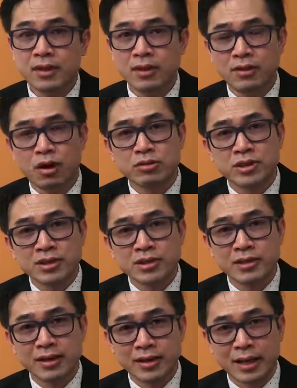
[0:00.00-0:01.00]
hồi,
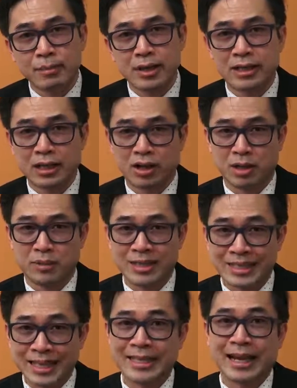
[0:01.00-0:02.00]
xưa đó cái bệnh này gọi là
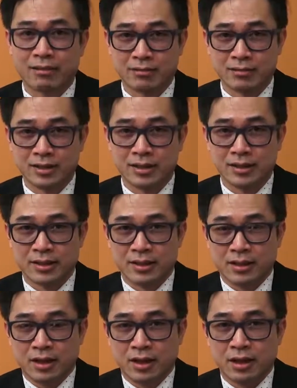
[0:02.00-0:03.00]
bệnh nhà giàu
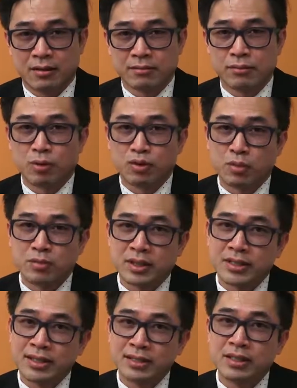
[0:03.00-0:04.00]
à, một trong
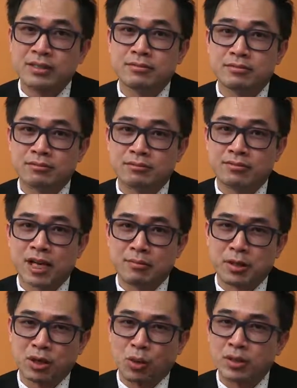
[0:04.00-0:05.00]
những cái nhân vật
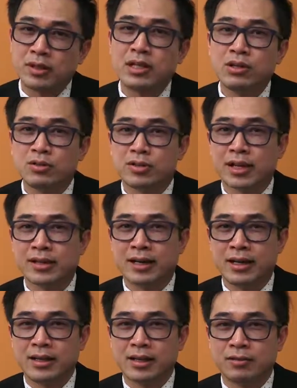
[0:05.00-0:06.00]
mà nổi tiếng của thế
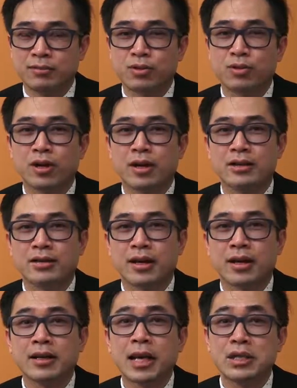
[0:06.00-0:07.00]
kỷ là vua
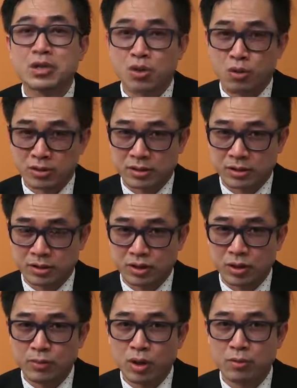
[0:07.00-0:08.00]
King George
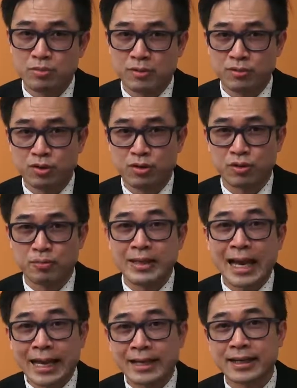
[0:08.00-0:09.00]
số 4 là vua bên
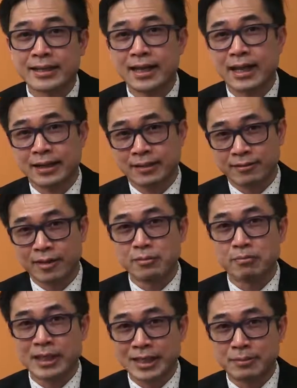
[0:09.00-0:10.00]
Anh đó
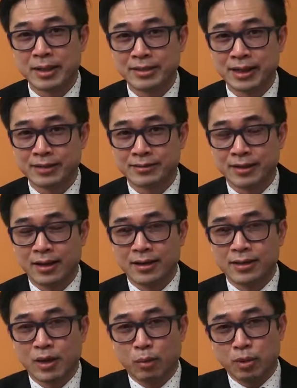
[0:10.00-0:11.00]
từng bị cái bệnh này
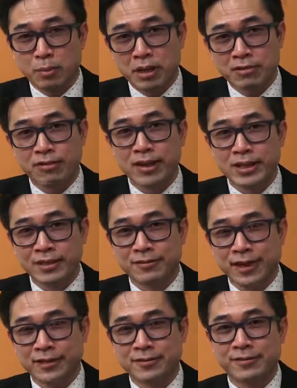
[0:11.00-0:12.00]
ông nó béo phì như
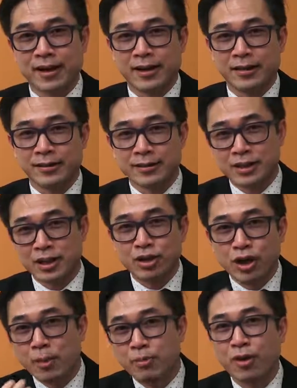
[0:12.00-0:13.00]
vậy và những cái
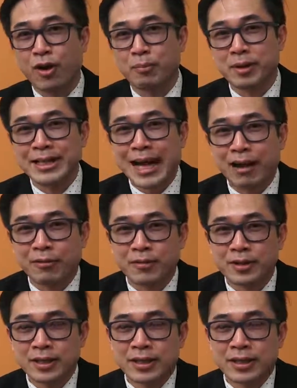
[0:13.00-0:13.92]
khớp của ông bị đau